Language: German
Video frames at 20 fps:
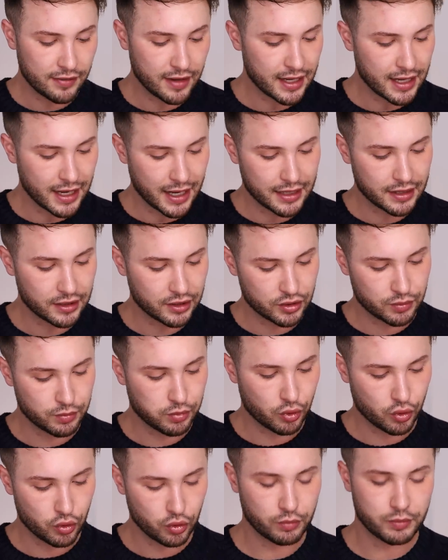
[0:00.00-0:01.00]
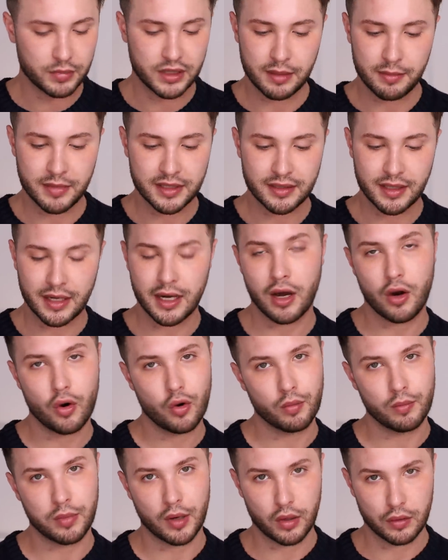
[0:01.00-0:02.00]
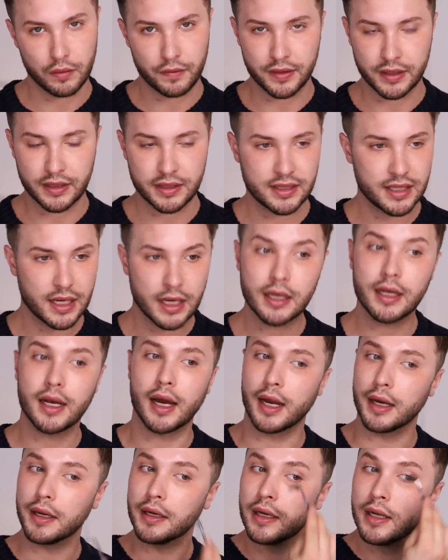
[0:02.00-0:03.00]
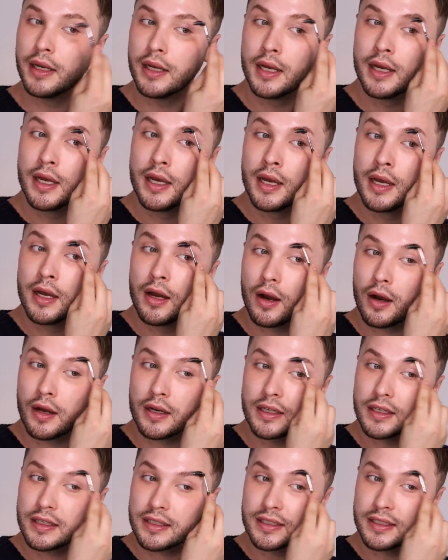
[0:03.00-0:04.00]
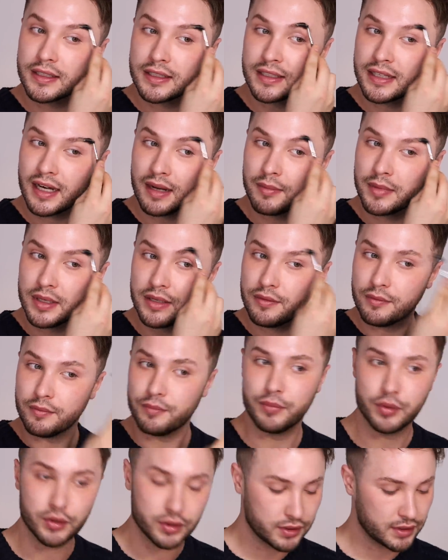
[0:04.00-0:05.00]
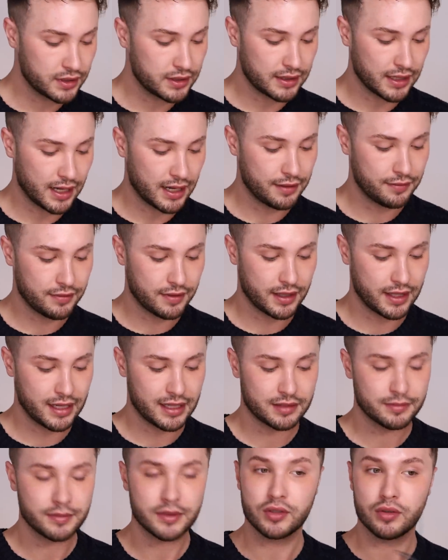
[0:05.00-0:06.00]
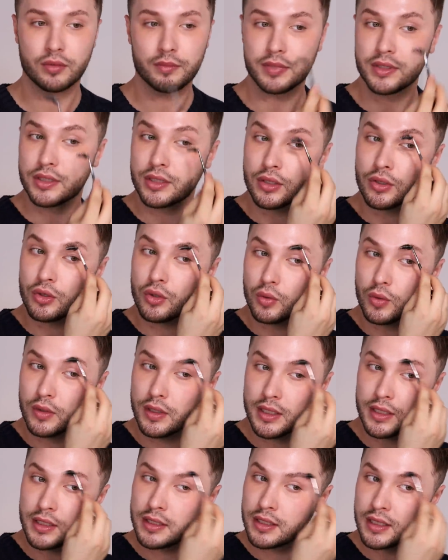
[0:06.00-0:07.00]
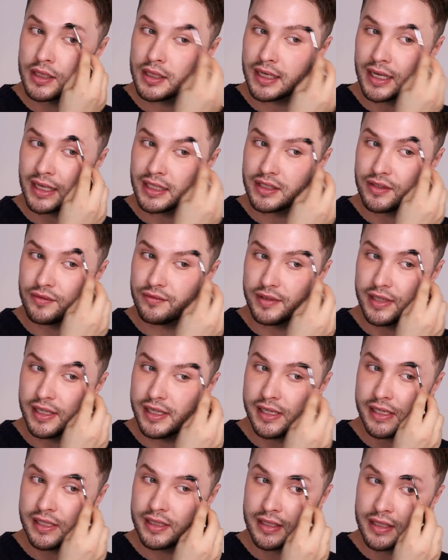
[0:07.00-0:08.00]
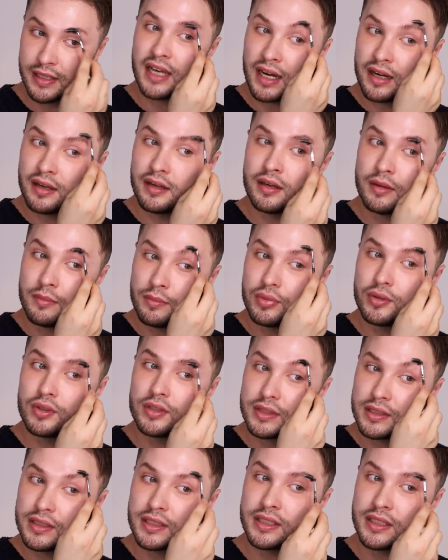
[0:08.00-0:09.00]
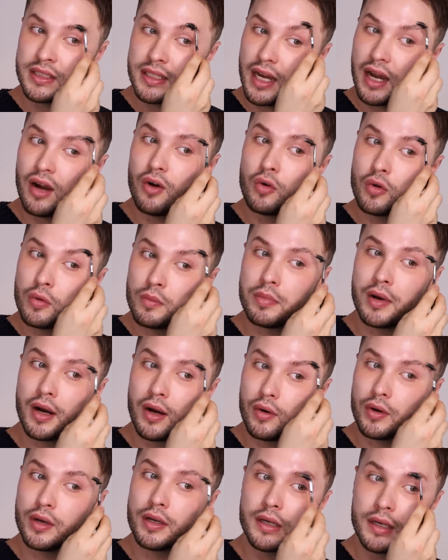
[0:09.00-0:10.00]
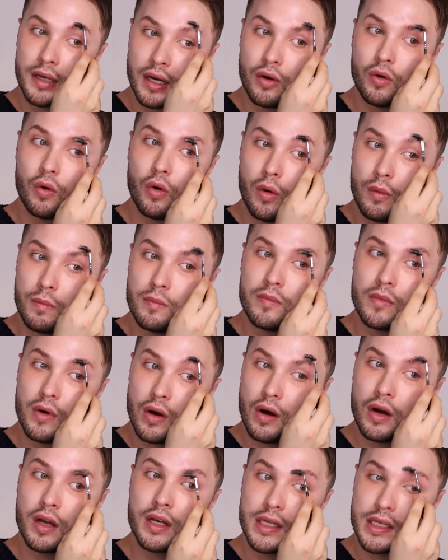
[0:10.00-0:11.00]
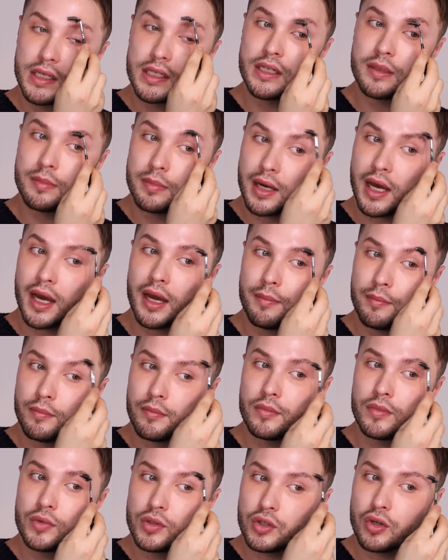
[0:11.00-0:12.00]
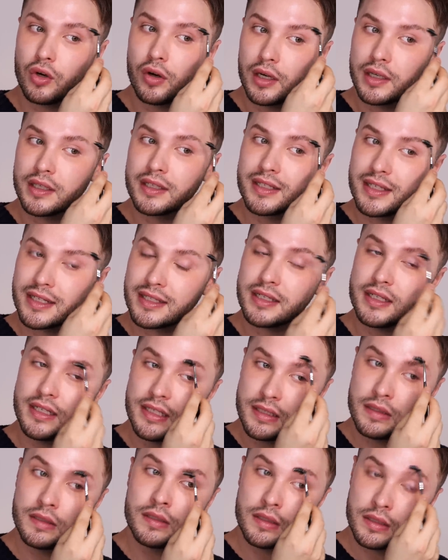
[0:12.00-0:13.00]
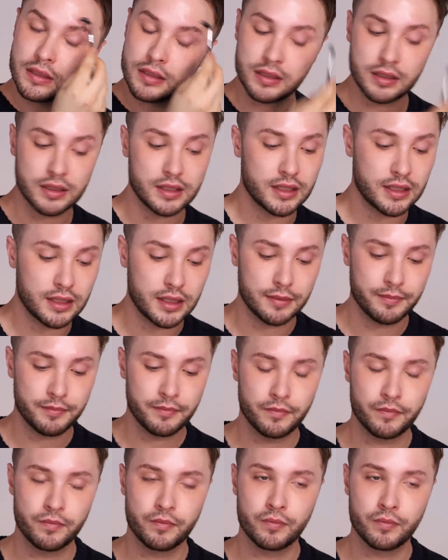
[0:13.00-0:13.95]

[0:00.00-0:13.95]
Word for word: wie ein anderes Produkt, mit dem man seine Augenbrauen fixieren kann. Und damit bürste ich einfach erstmal so ein bisschen durch, ganz wild. Dann bürste ich die Augenbrauen nach oben. Und die bleiben dort. Das ist die.